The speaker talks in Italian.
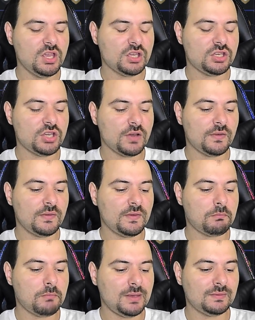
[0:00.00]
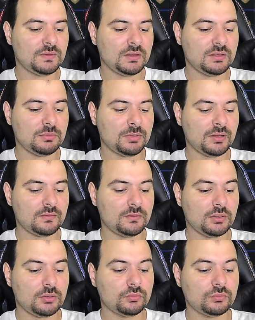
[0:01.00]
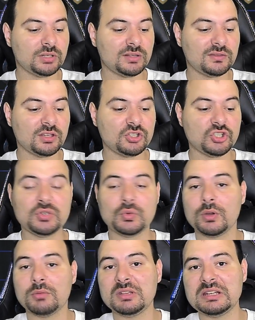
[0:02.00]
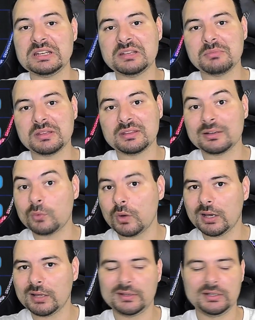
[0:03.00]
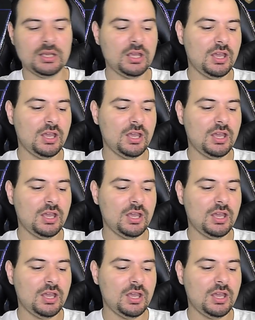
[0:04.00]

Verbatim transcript: io avevo in mente di prendere un 35 mm quadri